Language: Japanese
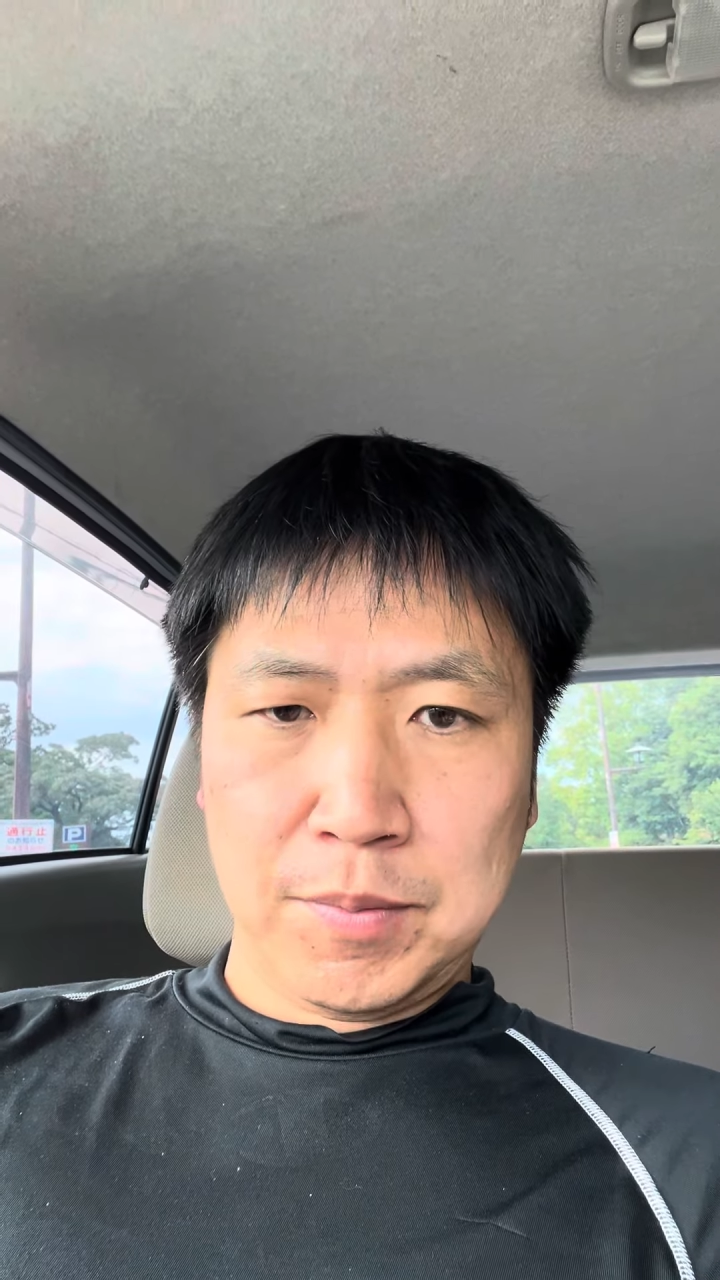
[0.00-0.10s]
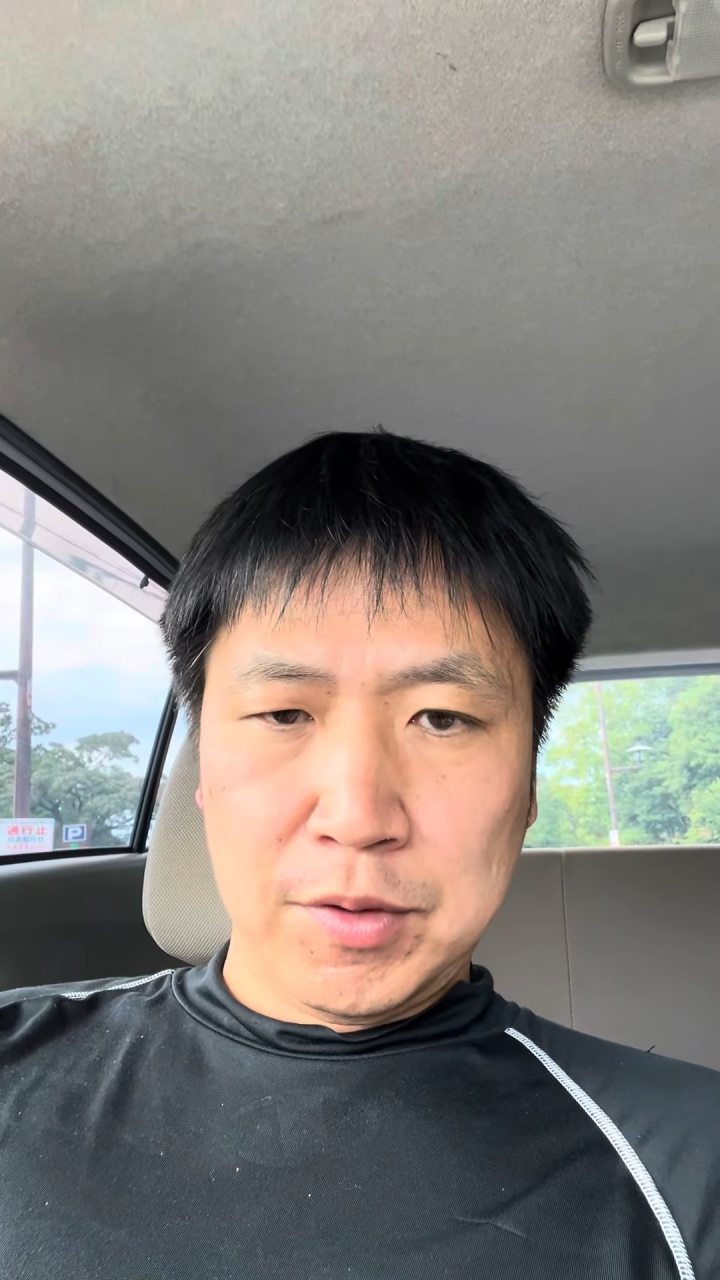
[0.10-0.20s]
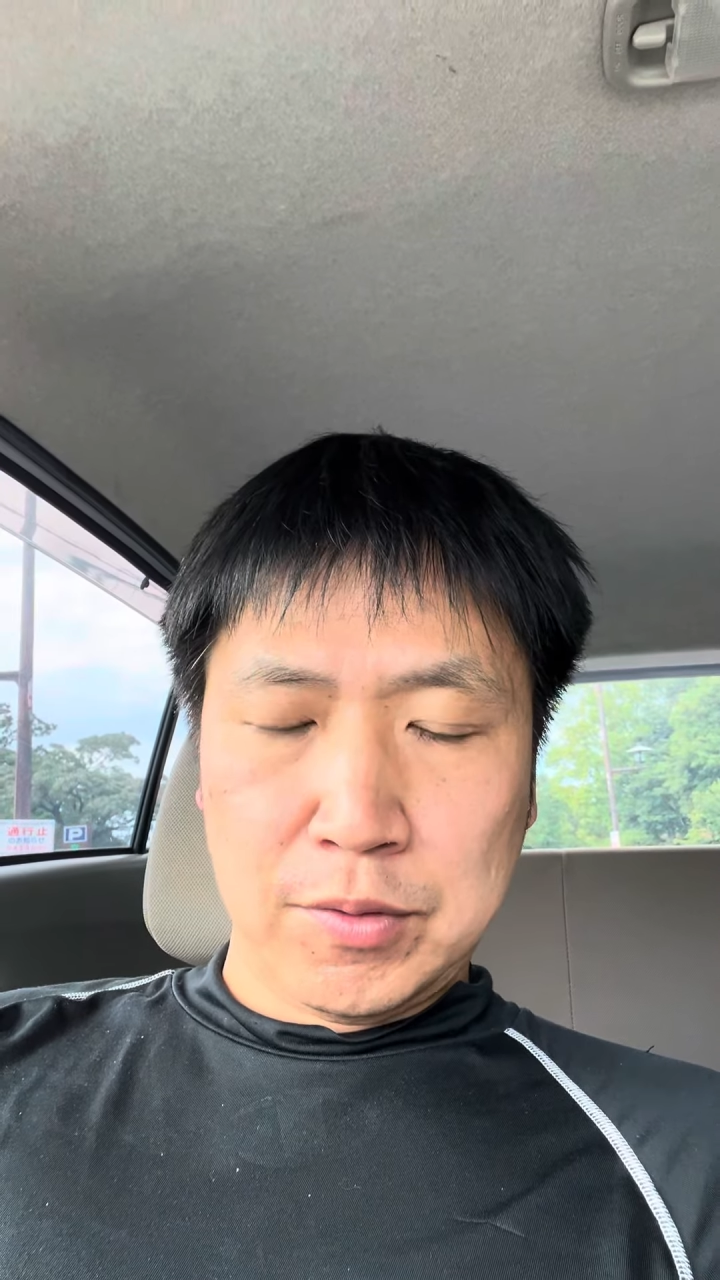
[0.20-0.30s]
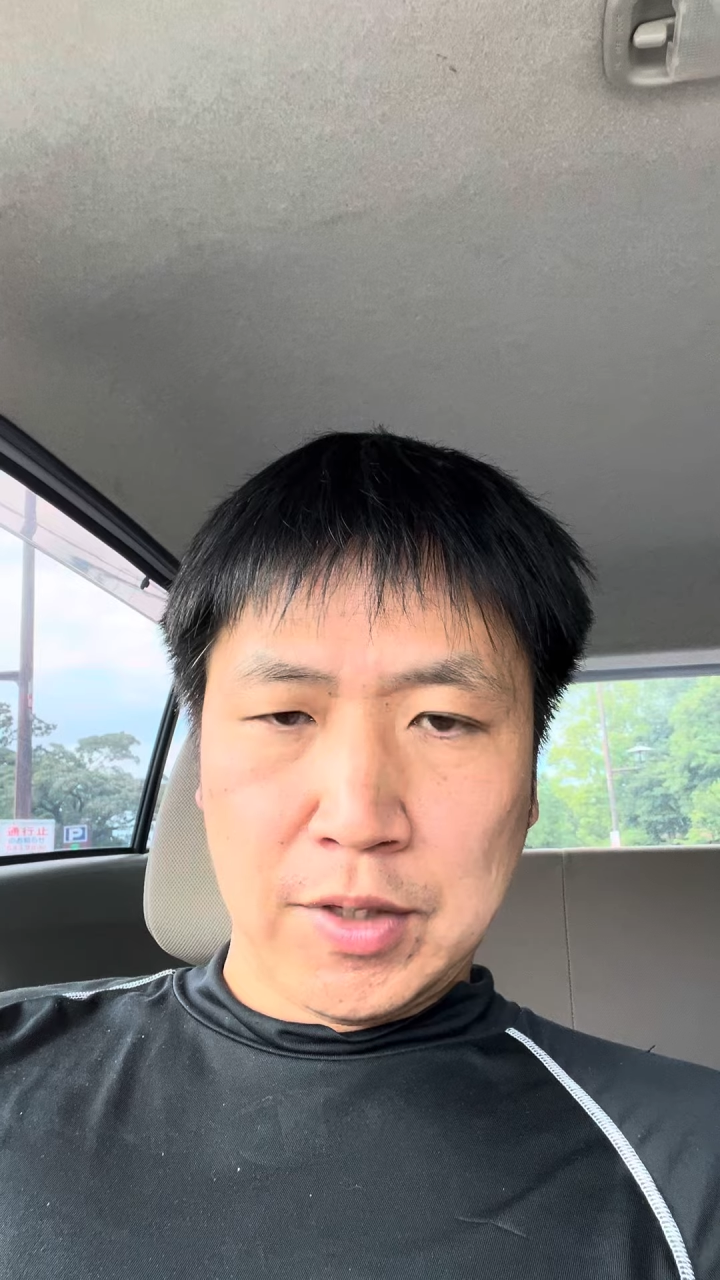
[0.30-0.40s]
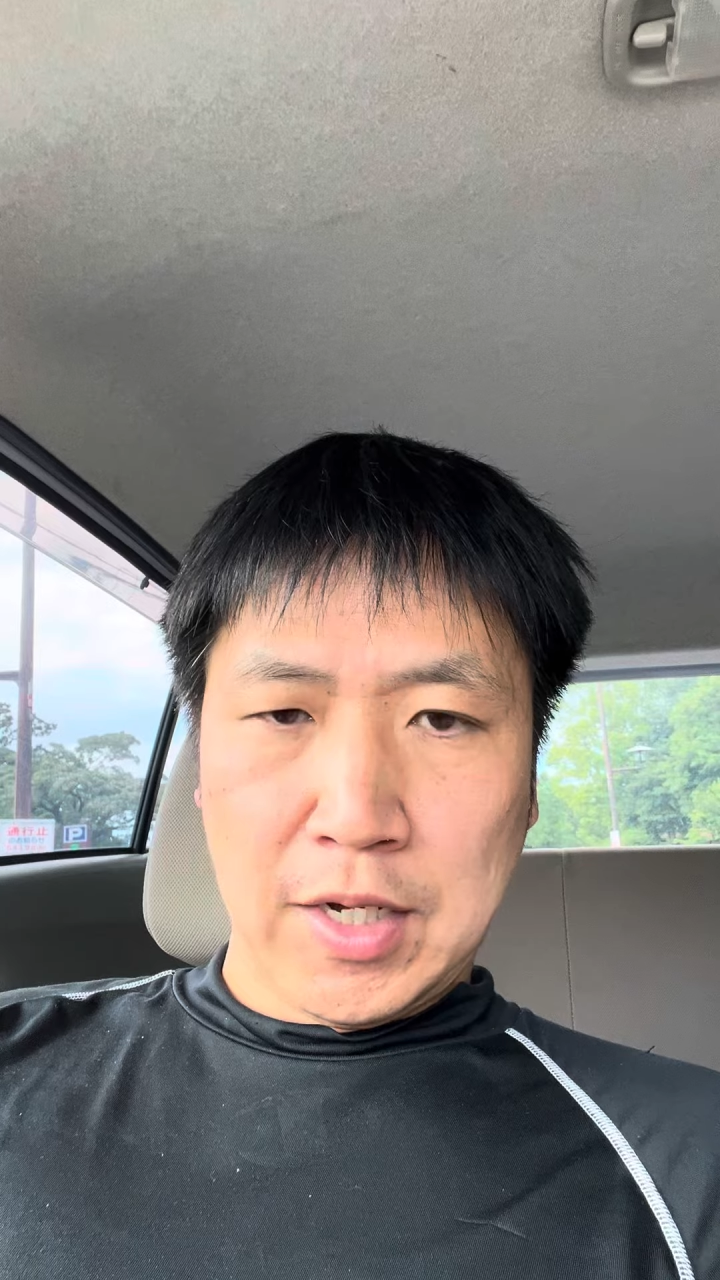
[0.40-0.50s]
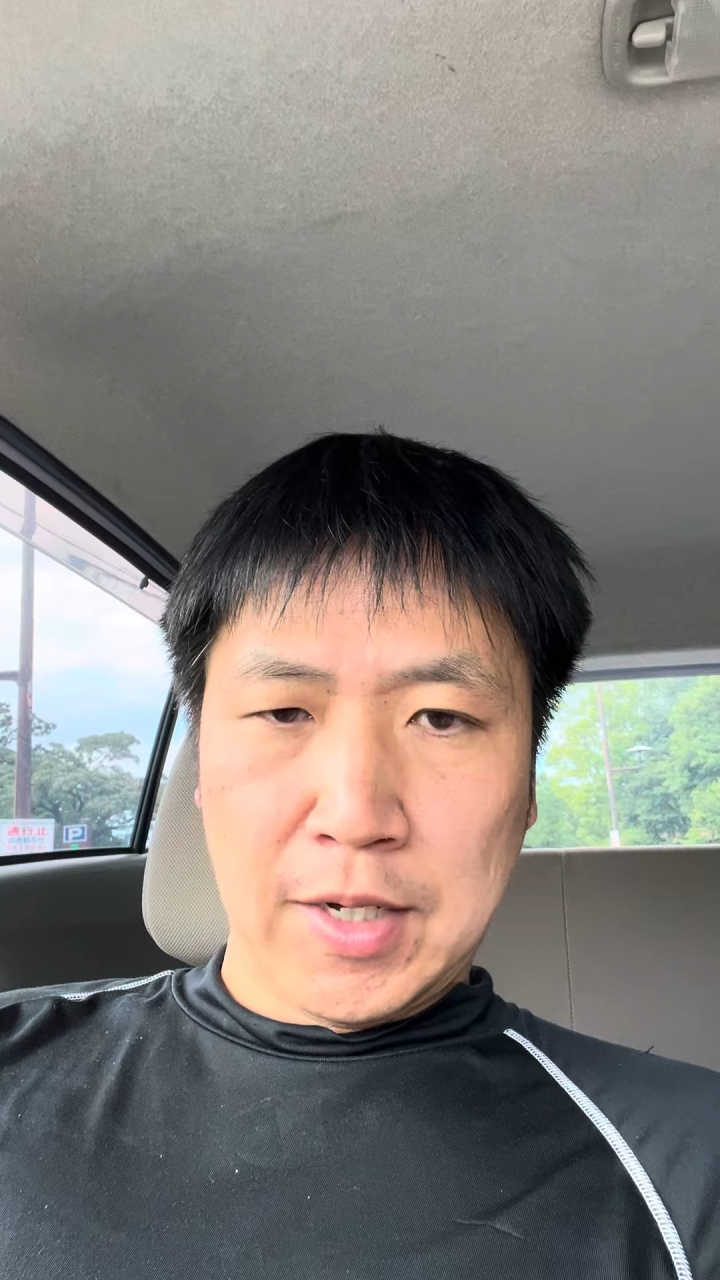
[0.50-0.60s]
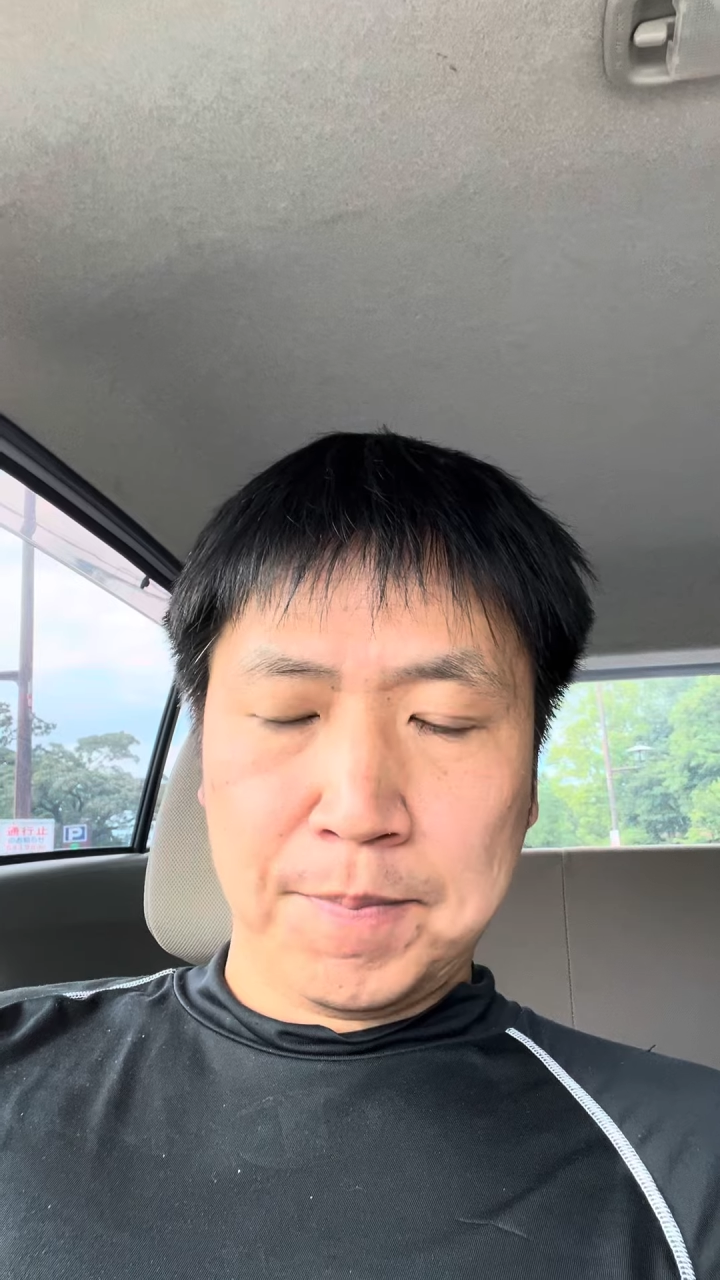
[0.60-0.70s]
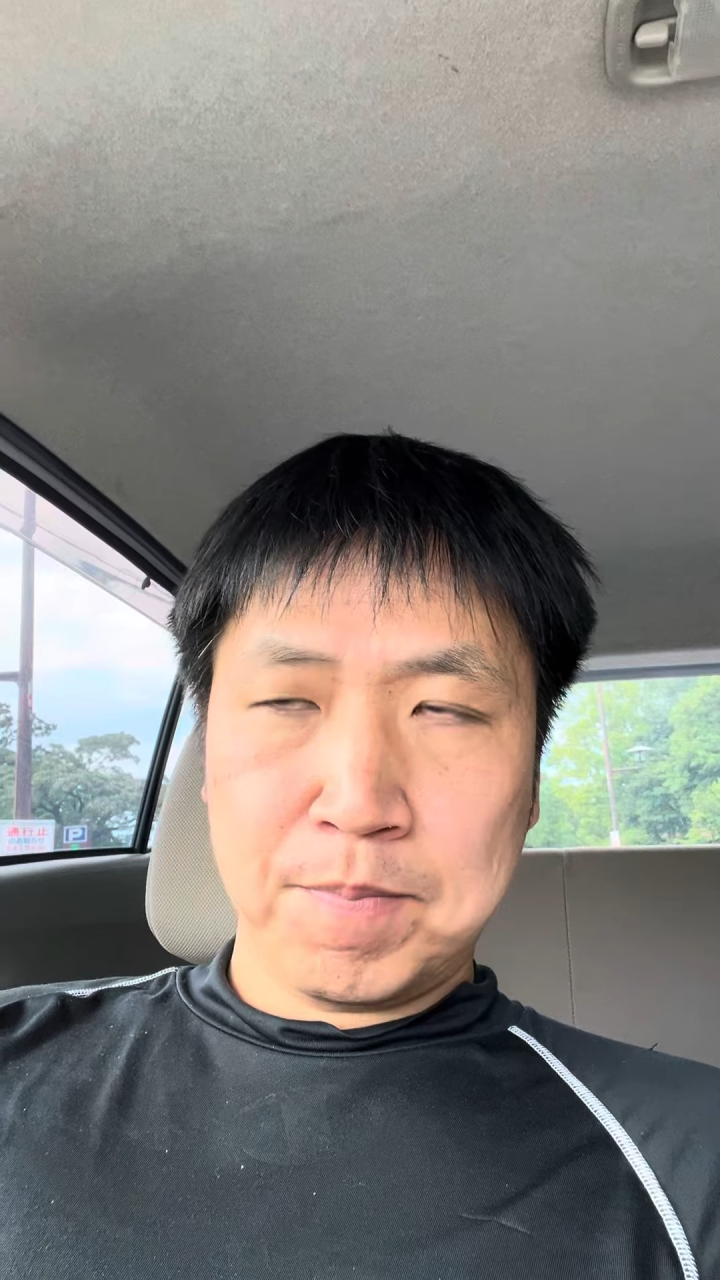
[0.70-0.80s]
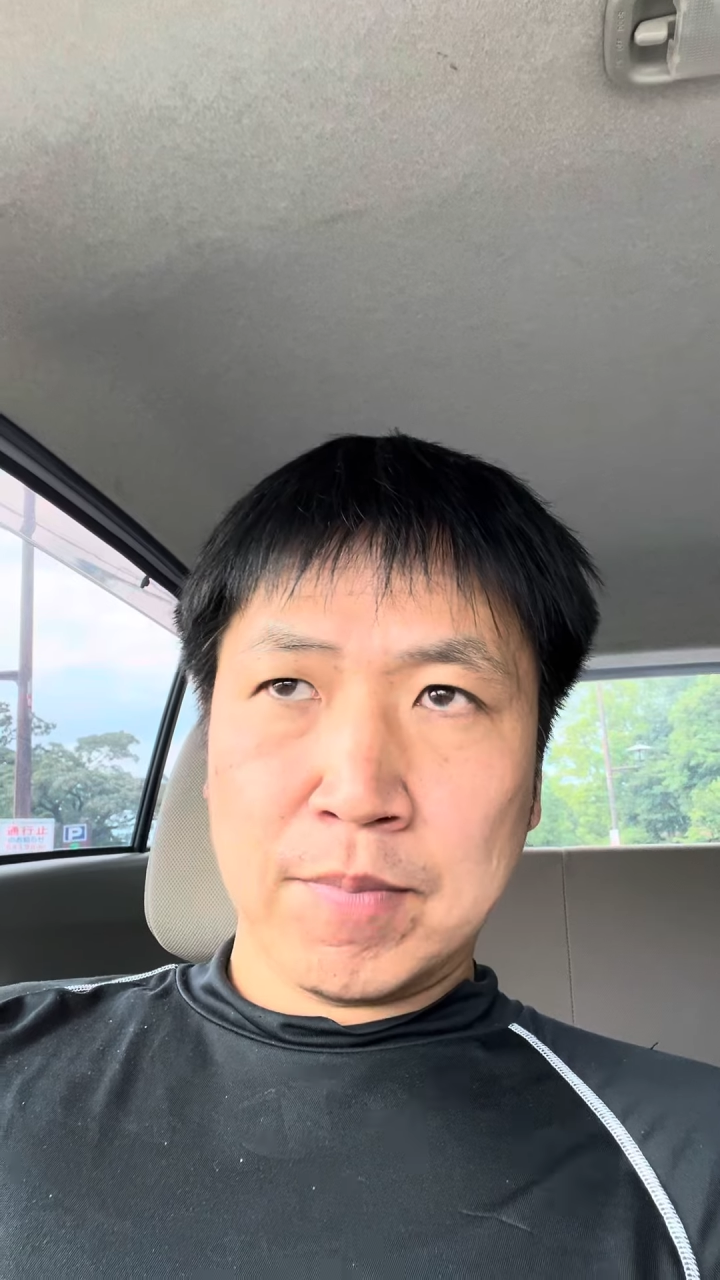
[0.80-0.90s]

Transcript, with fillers: みるとか、